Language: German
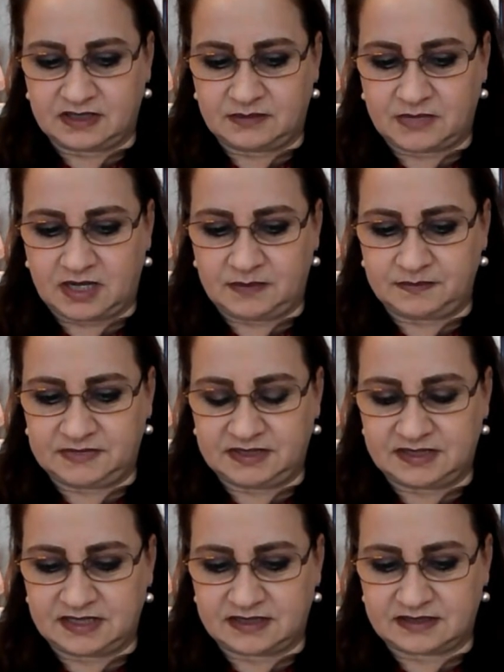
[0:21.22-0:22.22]
Am Abend
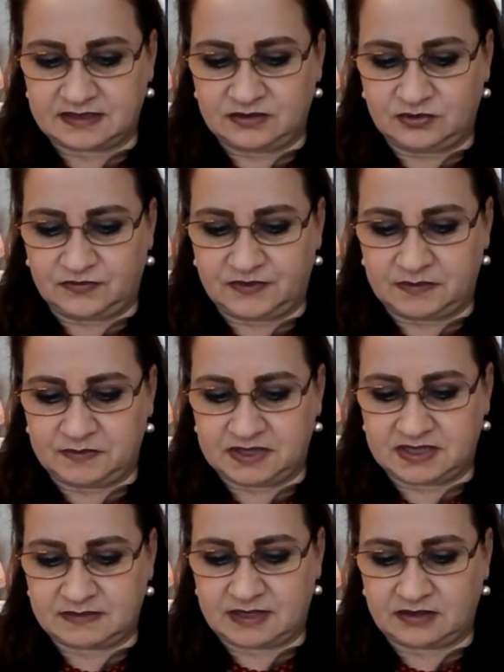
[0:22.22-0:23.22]
des 1.
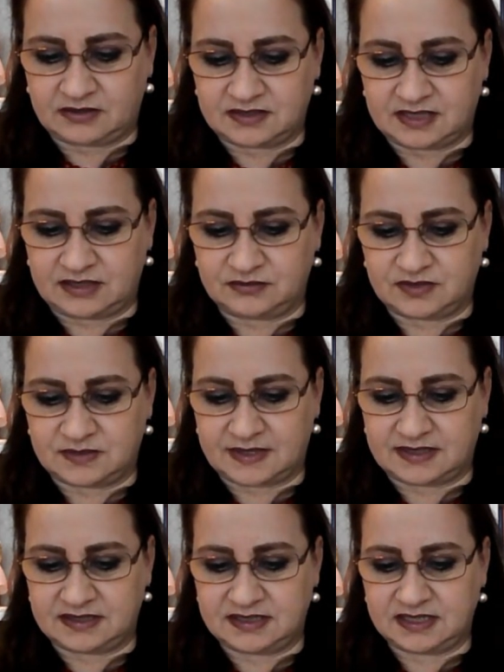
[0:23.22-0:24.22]
November
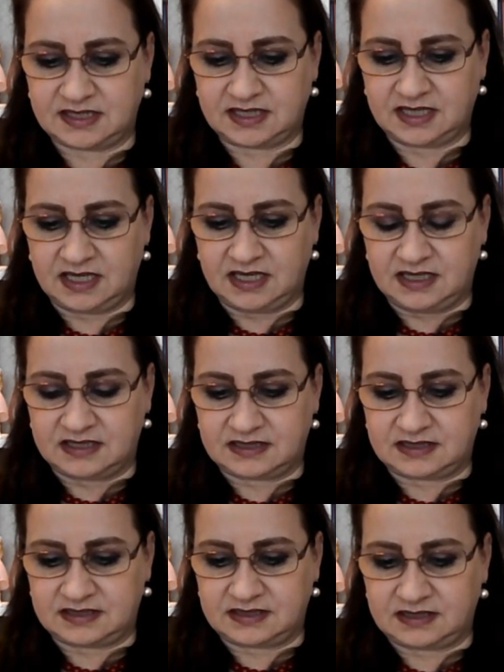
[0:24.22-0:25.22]
2021
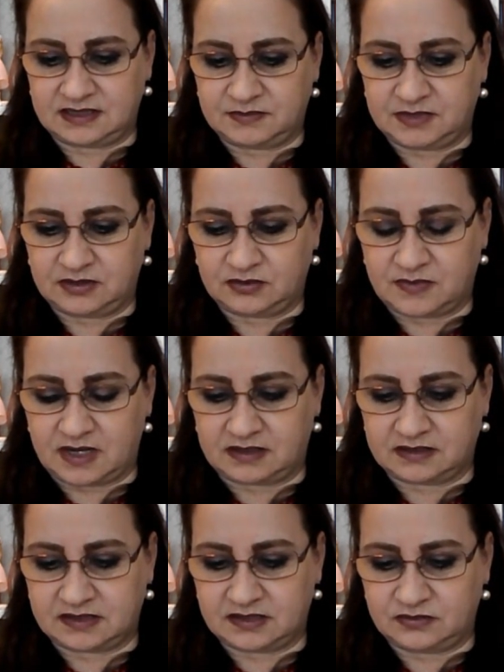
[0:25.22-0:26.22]
setzte ich mich um
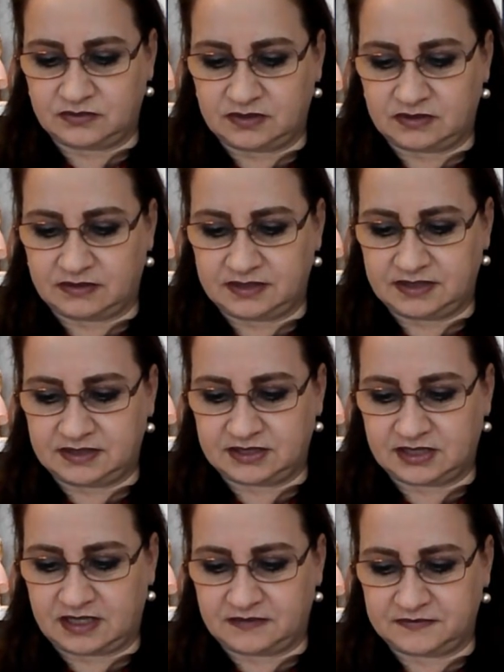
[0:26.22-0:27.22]
18.09 Uhr ins
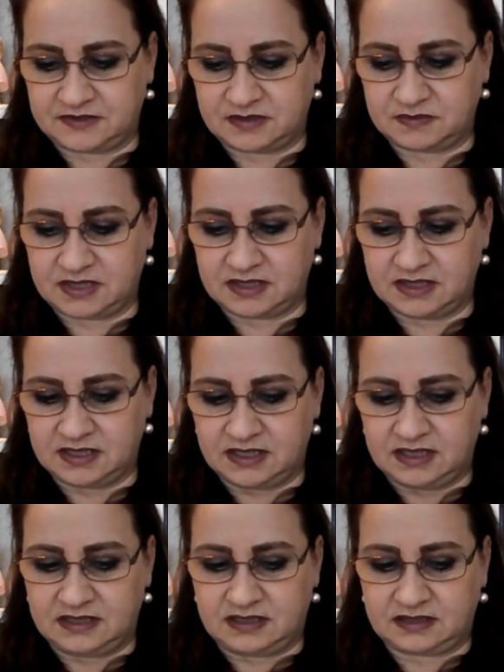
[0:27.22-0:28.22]
Schlafzimmer,
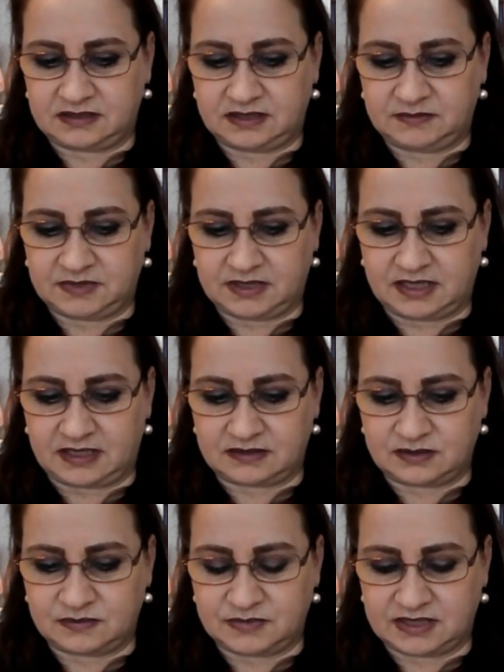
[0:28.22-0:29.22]
nachdem der
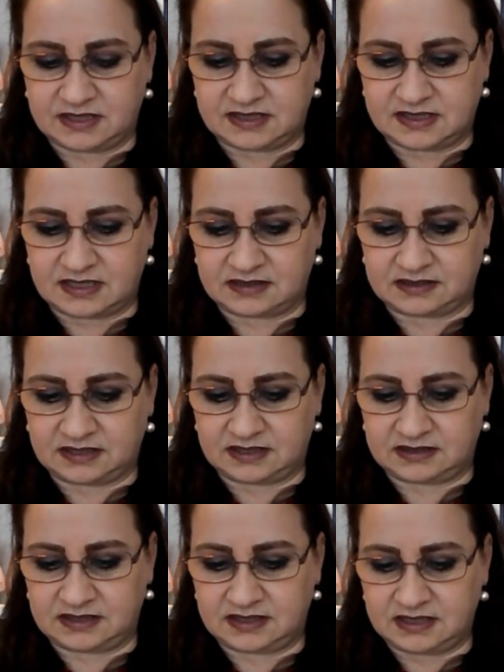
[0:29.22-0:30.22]
Herr zu mir gesagt
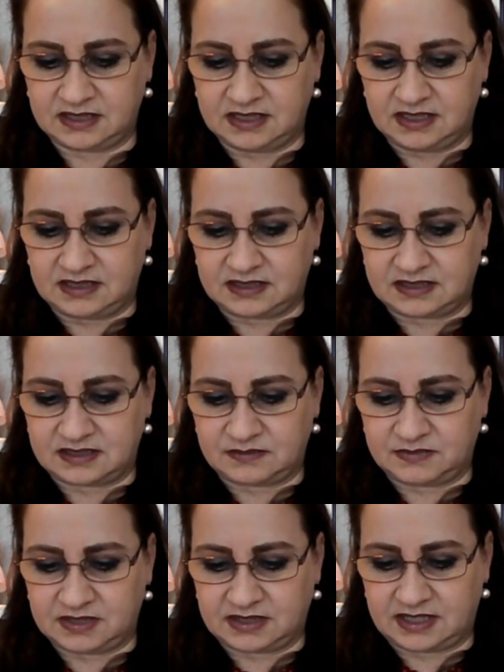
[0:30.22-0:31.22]
hatte, dass er
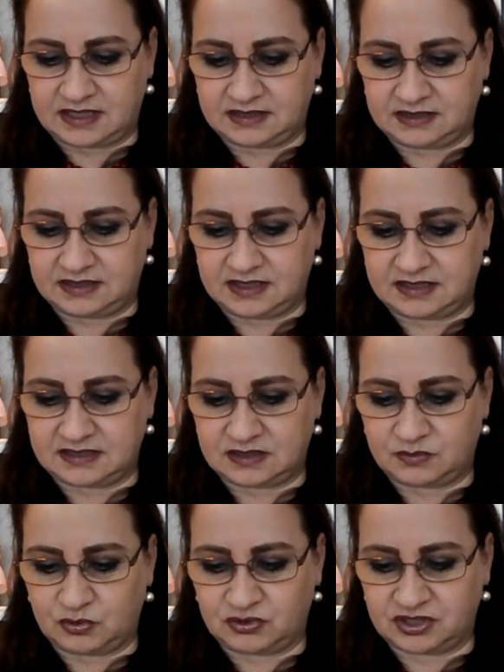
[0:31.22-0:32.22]
mir gleich die
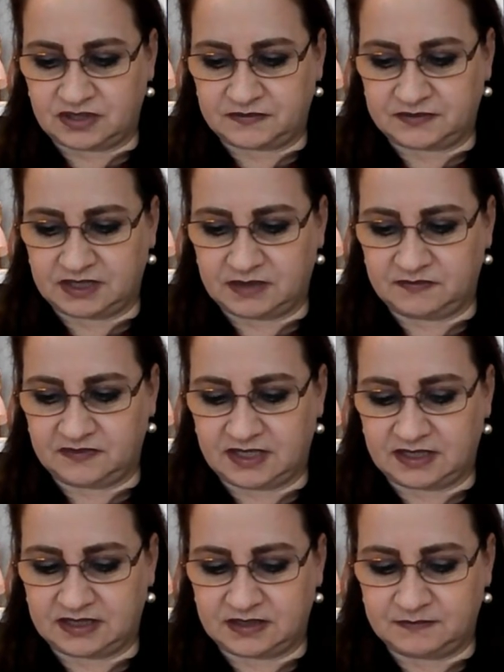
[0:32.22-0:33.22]
nächste Botschaft geben
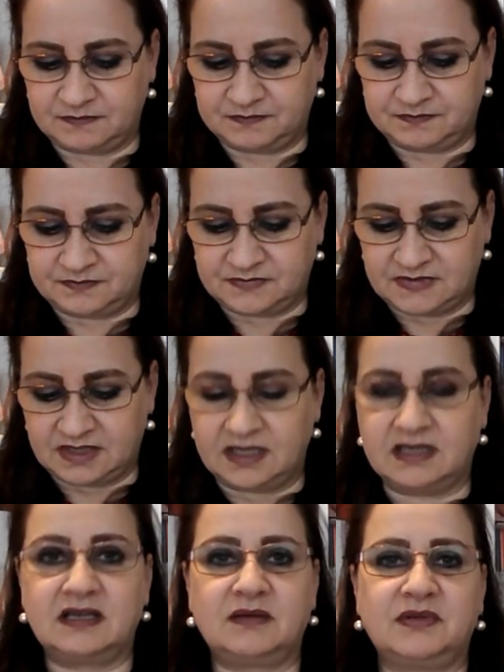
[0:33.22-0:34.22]
werde.
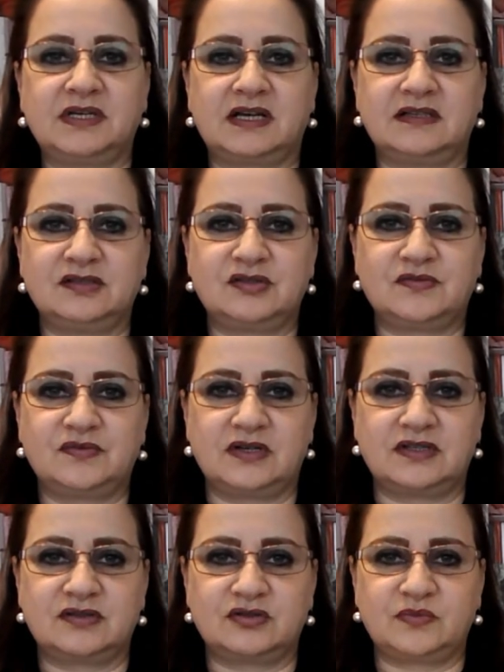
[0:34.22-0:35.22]
Er begann
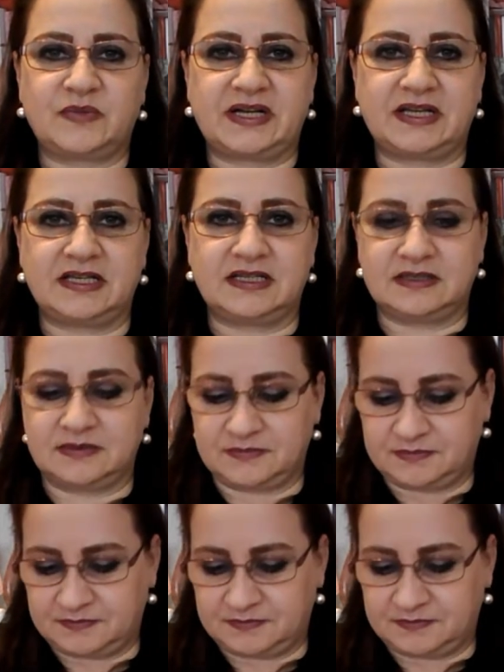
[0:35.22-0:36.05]
sofort zu sprechen